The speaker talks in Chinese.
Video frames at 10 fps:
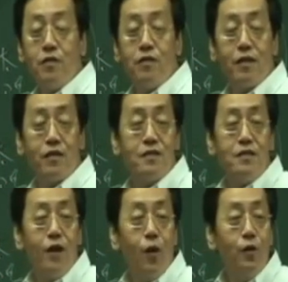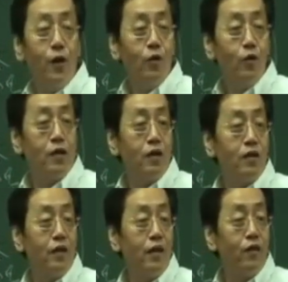外面，我们很
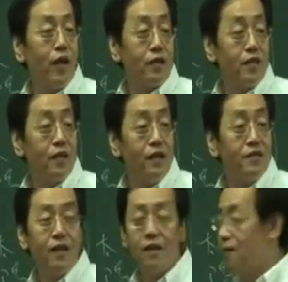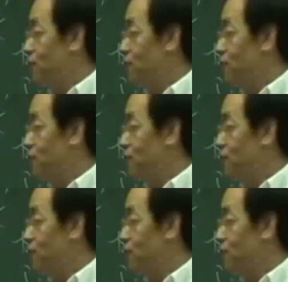多那个用两钱啊、一